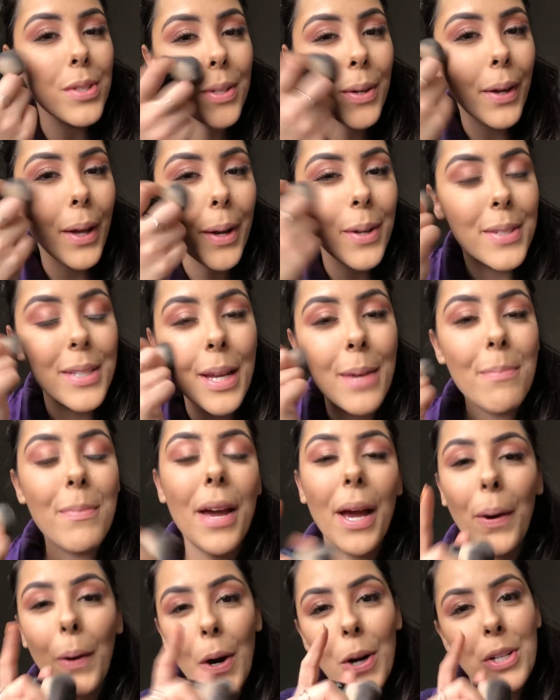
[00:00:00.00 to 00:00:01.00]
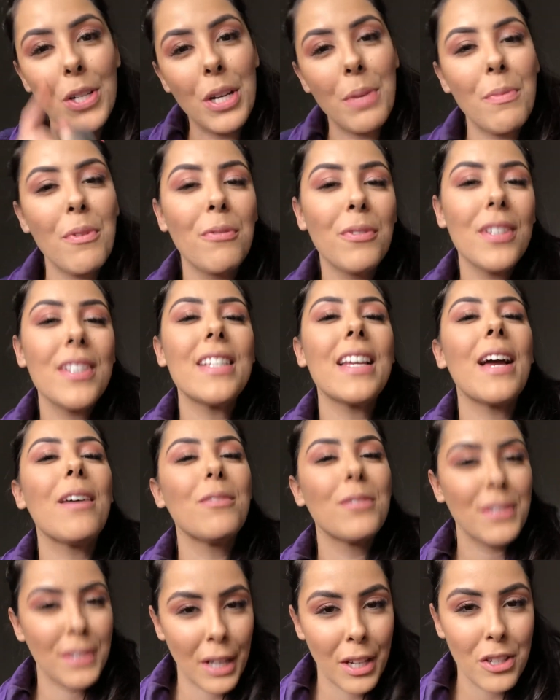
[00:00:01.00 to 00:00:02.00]
Eu quero saber qual time você é.
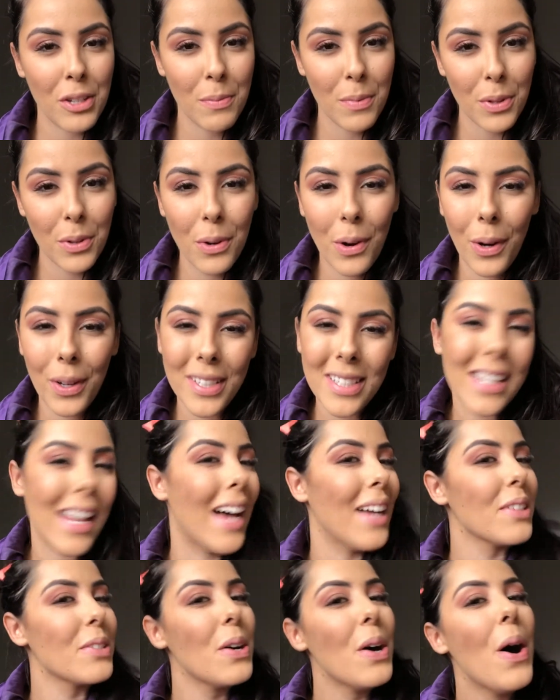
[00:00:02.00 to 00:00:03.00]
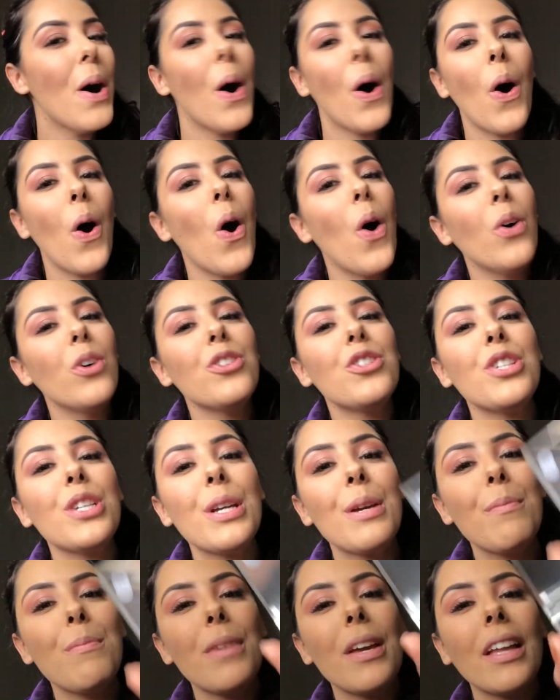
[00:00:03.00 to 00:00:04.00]
Você é time do rosado ou
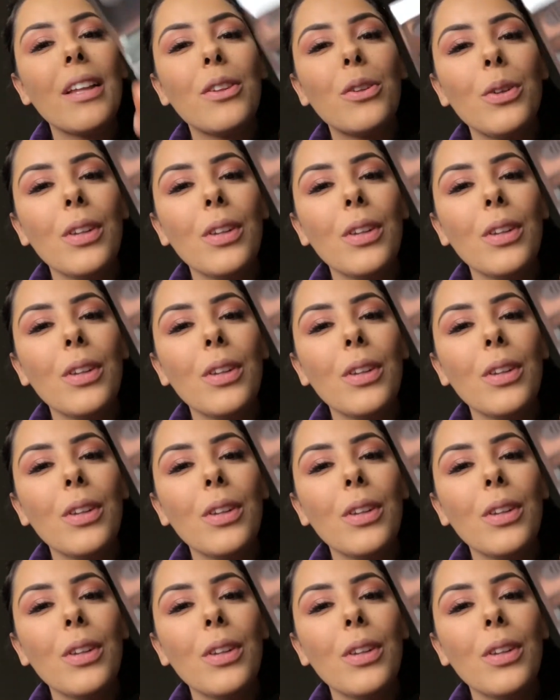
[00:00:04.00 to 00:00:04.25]
time do